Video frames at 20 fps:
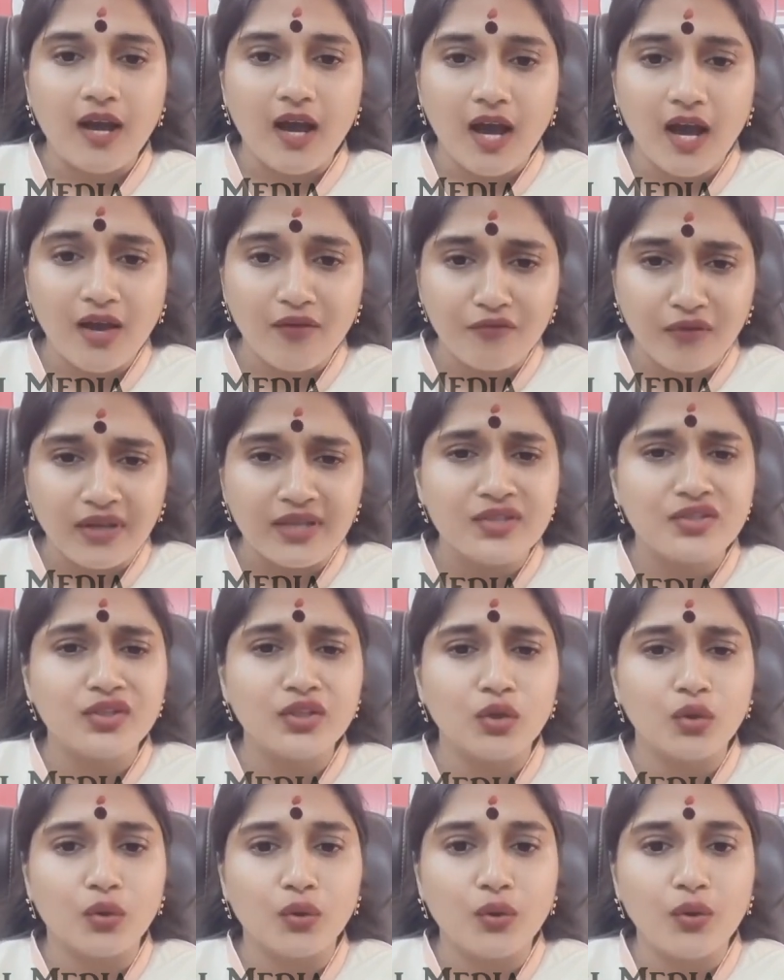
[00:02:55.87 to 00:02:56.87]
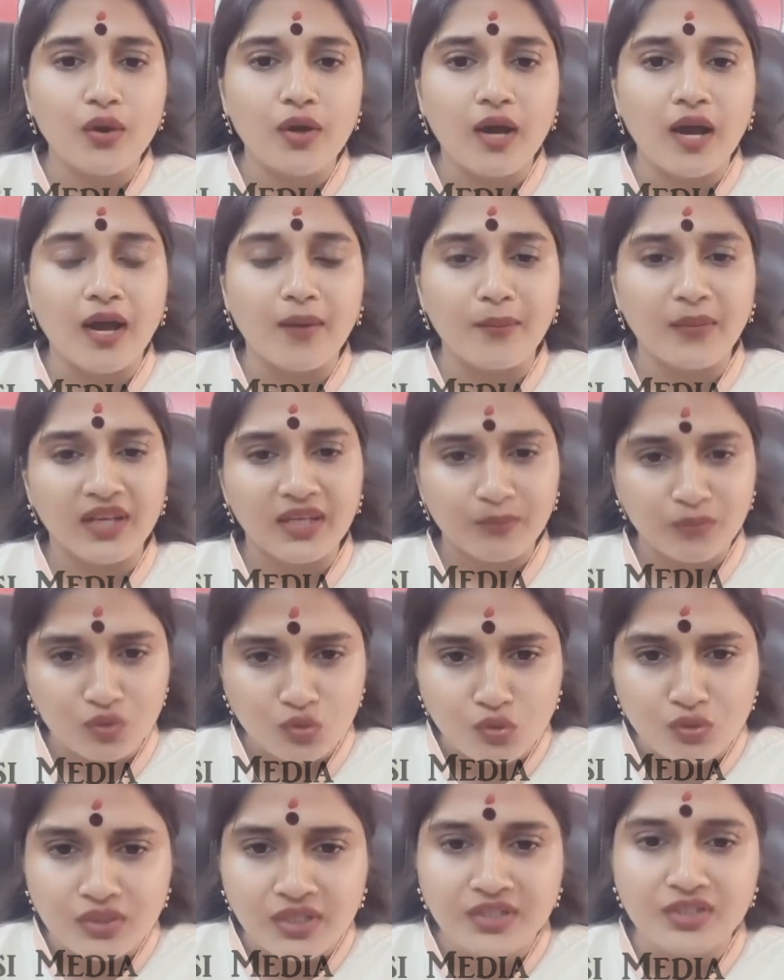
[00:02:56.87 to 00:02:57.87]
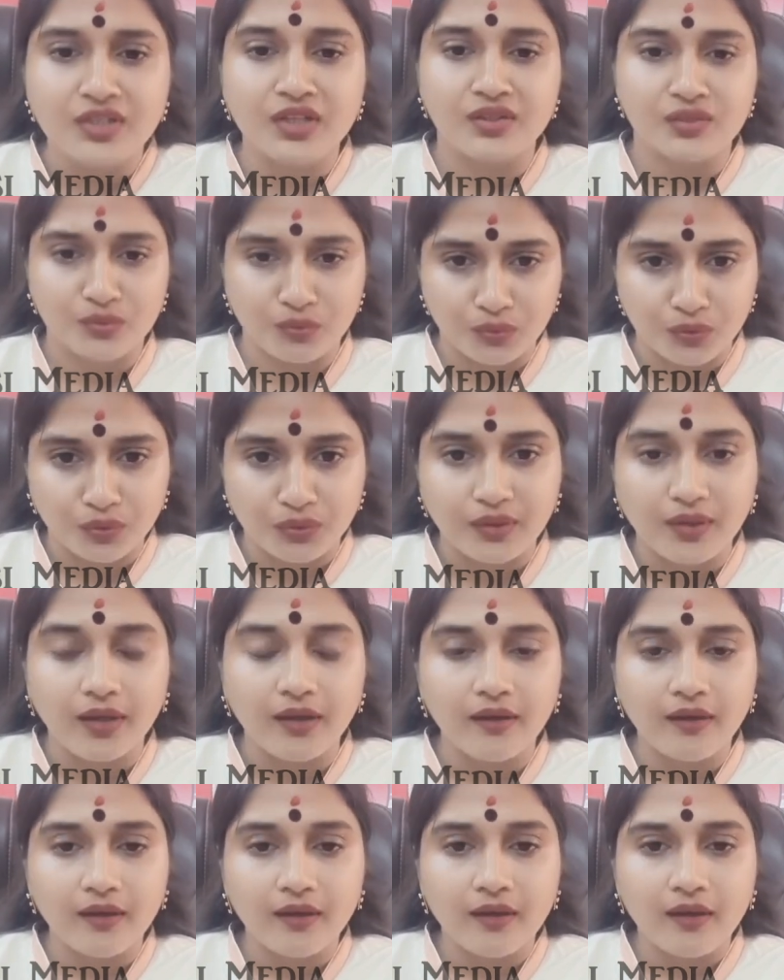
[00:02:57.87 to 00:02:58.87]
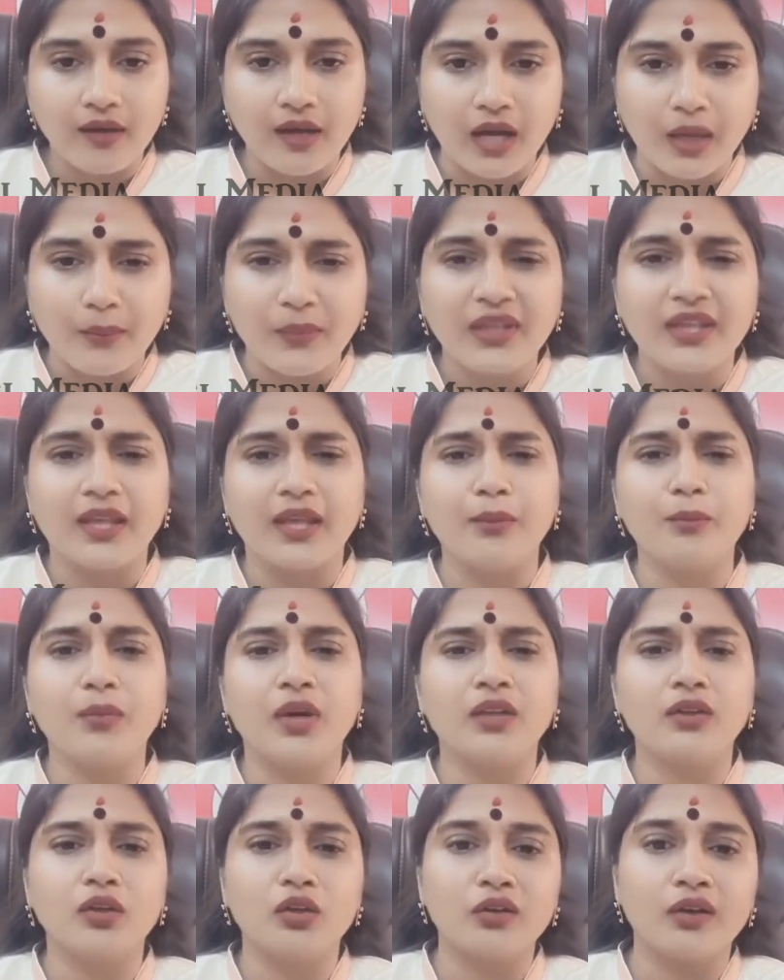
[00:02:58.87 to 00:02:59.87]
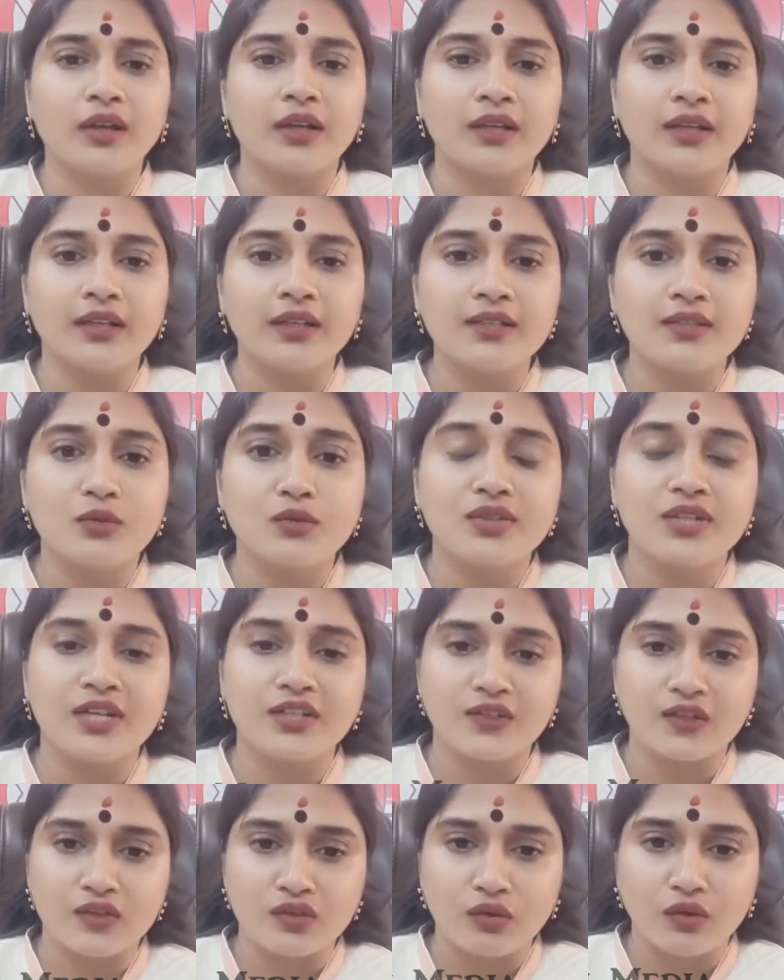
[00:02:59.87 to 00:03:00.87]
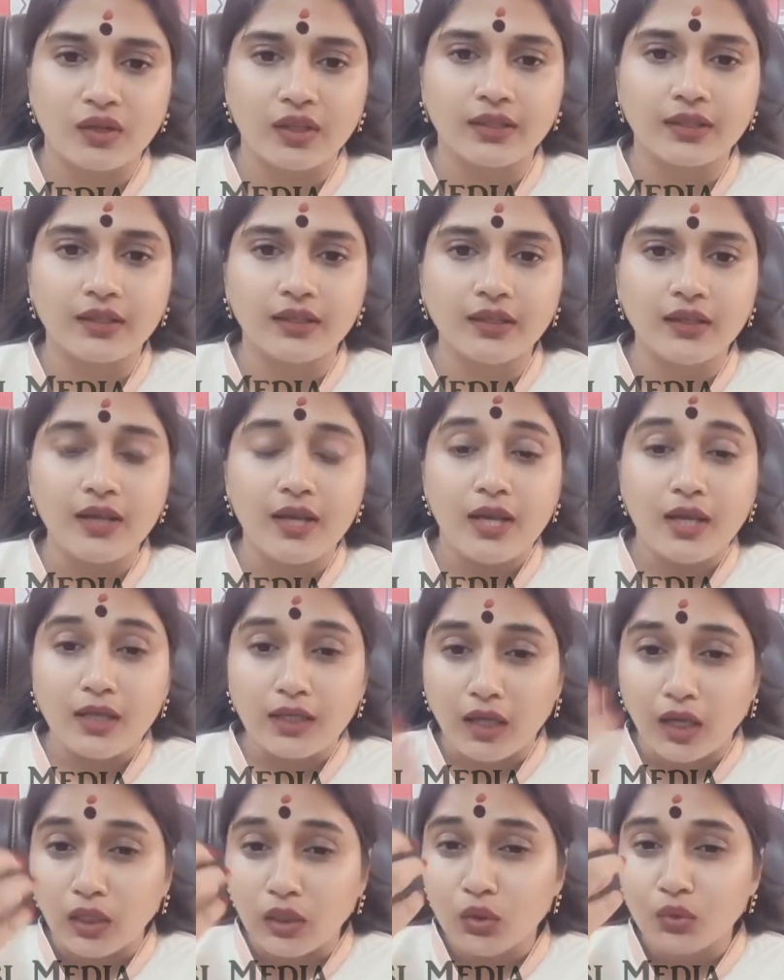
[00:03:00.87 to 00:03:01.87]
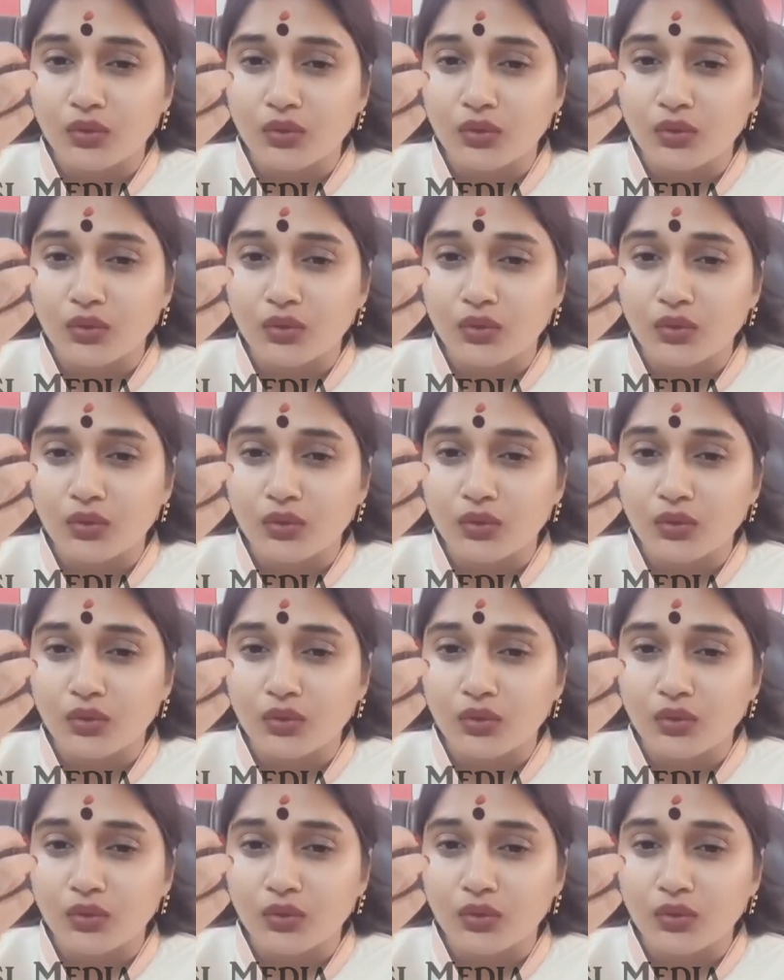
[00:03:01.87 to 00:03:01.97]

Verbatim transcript: ఆ వయసులో ఆ అమ్మాయి ఏమైనా సూసైడ్ చేసుకుంటుందా ఆ అమ్మాయికి ఏం బాధలు ఉన్నాయండి సూసైడ్ చేసుకోవడానికి కళ్ళు